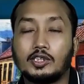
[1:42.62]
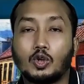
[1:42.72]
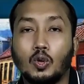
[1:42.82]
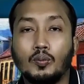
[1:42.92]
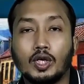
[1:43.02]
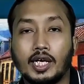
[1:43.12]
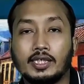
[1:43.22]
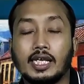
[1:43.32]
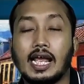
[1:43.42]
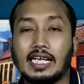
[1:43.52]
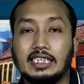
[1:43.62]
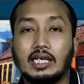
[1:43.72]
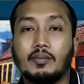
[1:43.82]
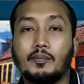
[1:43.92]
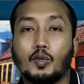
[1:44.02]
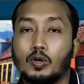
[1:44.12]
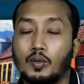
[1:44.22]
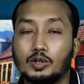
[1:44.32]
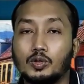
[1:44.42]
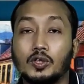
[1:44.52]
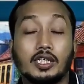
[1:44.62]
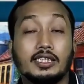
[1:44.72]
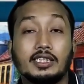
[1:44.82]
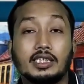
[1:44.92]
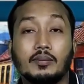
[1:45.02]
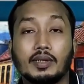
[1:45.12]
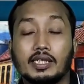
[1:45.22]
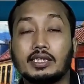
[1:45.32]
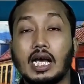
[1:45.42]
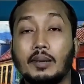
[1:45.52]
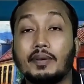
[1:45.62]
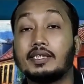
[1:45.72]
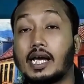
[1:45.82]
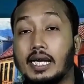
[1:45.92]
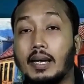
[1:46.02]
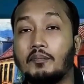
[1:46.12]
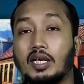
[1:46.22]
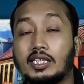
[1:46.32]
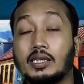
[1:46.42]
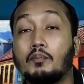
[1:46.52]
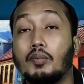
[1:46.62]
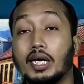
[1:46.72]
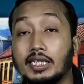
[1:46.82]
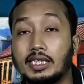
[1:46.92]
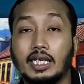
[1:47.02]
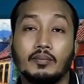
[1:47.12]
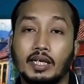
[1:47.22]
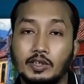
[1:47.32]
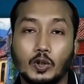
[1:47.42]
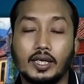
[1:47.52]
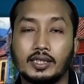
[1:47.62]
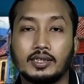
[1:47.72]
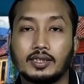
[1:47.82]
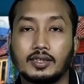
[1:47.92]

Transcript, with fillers: और इस बुक के अंदर आई में पोर्ट मौजूद होता है जिसकी मदद से आप ये सारे एप्लीकेशन बड़े स्क्रीन में एंजॉय कर